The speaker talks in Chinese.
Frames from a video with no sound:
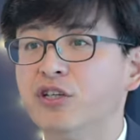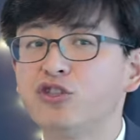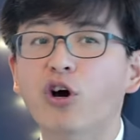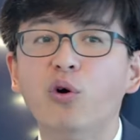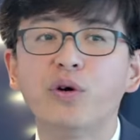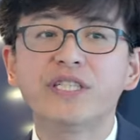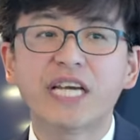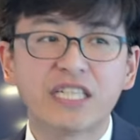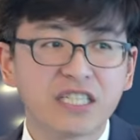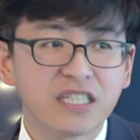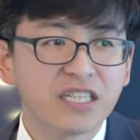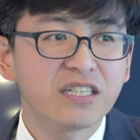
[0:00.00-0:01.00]
教会在
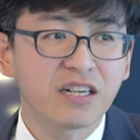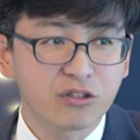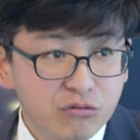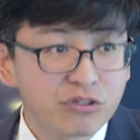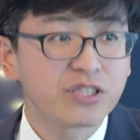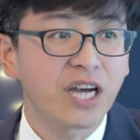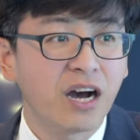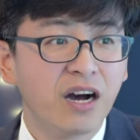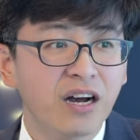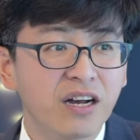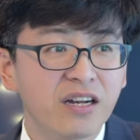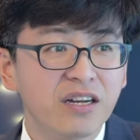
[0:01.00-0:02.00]
这个地上就是这样，
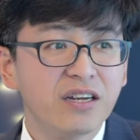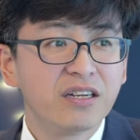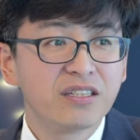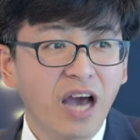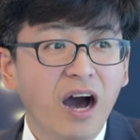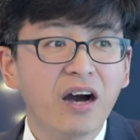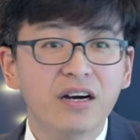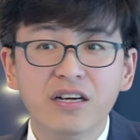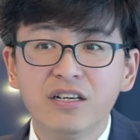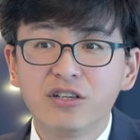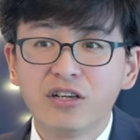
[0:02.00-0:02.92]
羊